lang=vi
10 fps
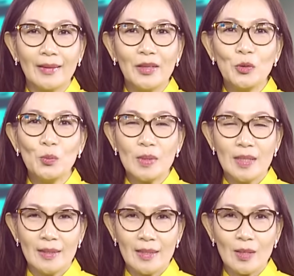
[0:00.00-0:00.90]
Đinh Nhung
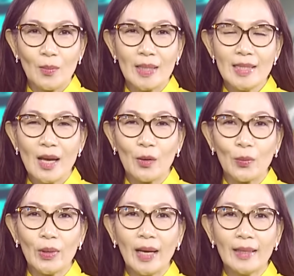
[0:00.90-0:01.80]
xin trân trọng kính
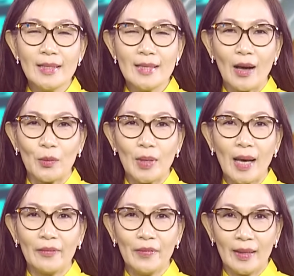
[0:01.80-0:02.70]
chào quý khán thính giả của
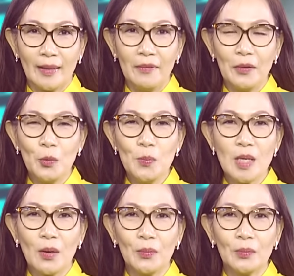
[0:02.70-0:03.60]
đài Việt TV Úc
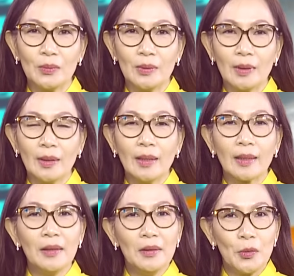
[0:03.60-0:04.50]
Châu.
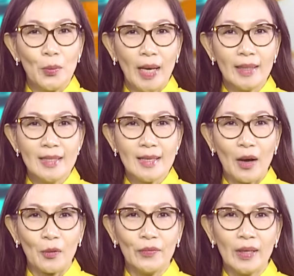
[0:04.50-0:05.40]
Kính thưa quý khán thính
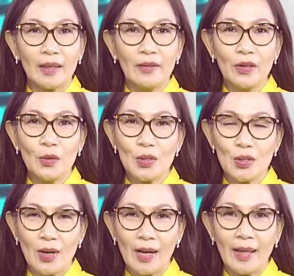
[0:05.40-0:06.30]
giả của Việt TV
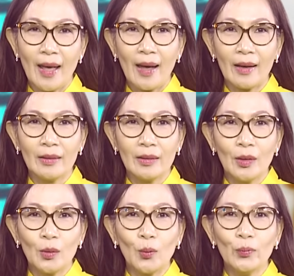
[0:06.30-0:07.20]
Australia,
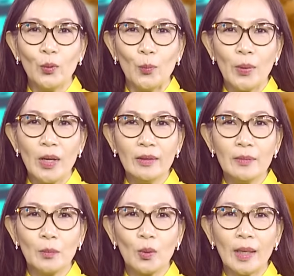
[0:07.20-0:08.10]
Thủ phủ Perth
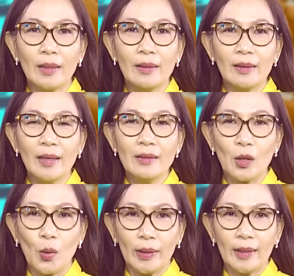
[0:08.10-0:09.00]
một lần nữa đã
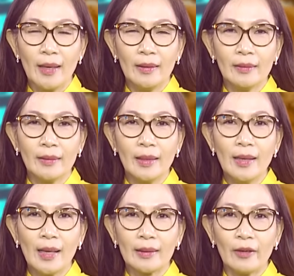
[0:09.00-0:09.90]
được gọi tên
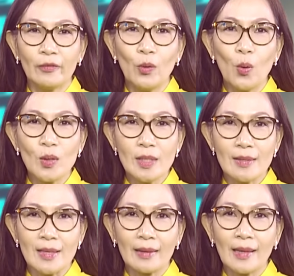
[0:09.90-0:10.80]
khi là thành phố có
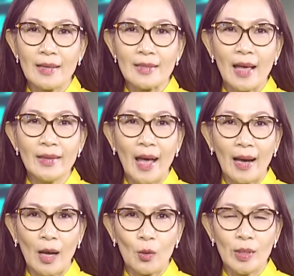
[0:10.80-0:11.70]
sự gia tăng giá
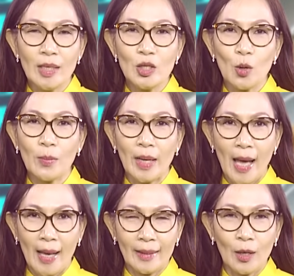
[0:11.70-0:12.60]
nhà cao nhất trong
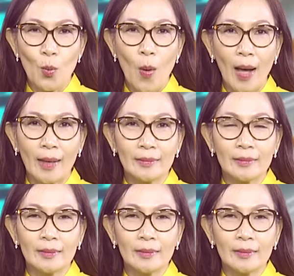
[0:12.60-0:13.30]
12 tháng qua.